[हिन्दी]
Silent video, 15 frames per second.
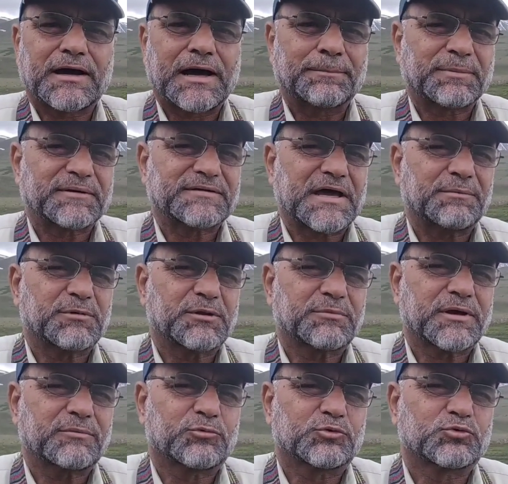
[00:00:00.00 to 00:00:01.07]
आपके सामने
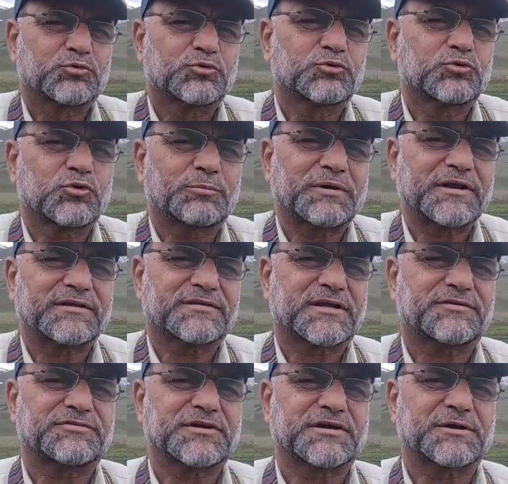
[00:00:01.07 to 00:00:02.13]
मैं मौजूद हूँ मैंने
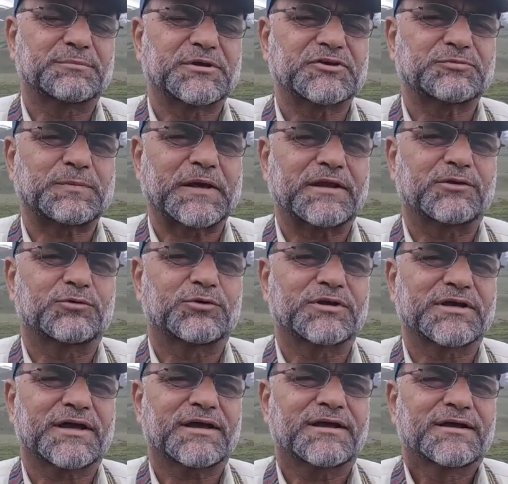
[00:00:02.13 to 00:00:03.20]
सिर्फ ये कमीज़ पहनी
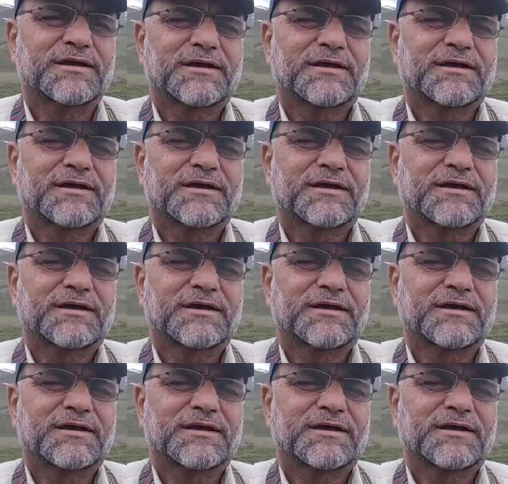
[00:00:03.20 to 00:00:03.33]
हुई है